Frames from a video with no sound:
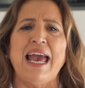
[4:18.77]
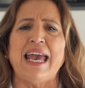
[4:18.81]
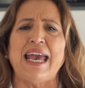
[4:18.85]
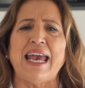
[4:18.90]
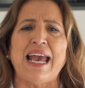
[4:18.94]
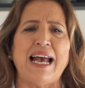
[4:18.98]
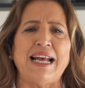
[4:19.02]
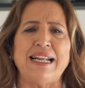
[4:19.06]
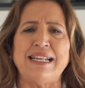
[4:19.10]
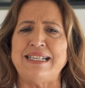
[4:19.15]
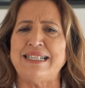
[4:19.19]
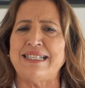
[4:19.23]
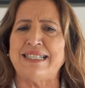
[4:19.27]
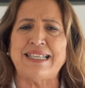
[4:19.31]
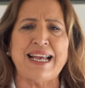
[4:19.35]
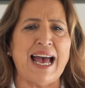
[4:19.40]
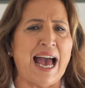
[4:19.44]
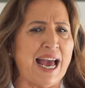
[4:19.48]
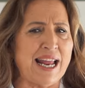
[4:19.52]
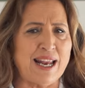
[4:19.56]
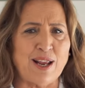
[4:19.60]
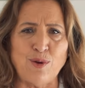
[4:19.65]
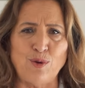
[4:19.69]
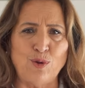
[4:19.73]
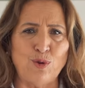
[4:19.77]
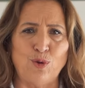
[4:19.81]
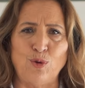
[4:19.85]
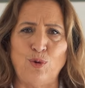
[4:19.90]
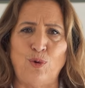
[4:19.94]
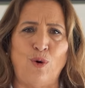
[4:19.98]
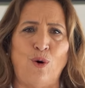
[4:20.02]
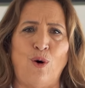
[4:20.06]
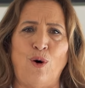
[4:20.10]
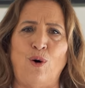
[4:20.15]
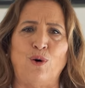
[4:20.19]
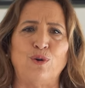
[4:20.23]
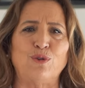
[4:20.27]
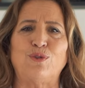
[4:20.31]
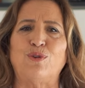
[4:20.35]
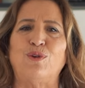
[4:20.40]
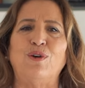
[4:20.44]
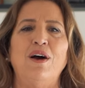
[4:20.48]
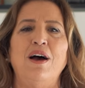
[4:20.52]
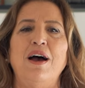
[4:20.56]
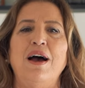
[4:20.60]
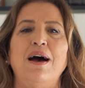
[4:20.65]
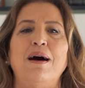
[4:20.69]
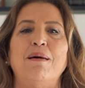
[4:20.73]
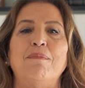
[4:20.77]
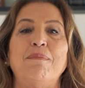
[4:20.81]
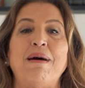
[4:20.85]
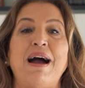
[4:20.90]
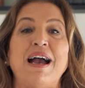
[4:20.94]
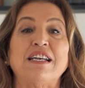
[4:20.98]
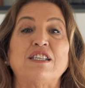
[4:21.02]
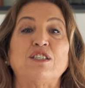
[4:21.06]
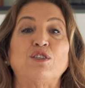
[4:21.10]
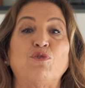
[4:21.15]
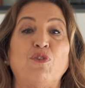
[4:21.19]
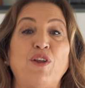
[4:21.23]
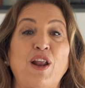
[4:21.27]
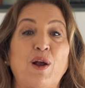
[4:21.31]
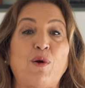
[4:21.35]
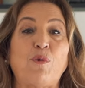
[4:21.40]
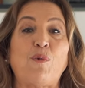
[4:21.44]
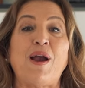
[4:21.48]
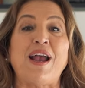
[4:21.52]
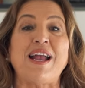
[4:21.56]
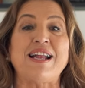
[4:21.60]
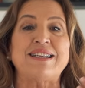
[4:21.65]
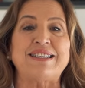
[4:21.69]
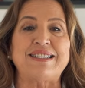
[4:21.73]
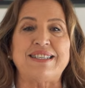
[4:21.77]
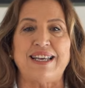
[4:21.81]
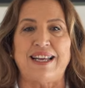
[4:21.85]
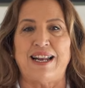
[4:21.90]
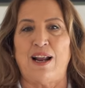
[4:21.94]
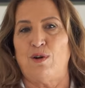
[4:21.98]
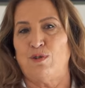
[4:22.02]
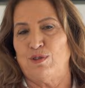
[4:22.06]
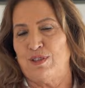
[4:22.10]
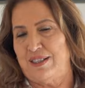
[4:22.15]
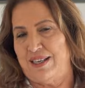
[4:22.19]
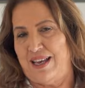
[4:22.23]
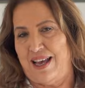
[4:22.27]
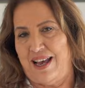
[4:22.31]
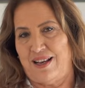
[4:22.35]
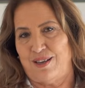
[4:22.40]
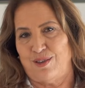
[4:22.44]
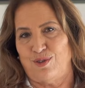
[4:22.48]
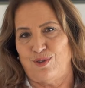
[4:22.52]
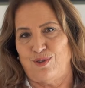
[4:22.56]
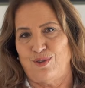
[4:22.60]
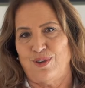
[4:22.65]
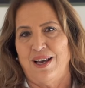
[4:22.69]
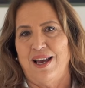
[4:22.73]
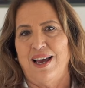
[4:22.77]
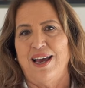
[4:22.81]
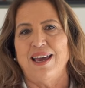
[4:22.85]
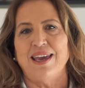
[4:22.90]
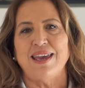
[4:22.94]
realizarem um do outro, mais frequente será o sexo.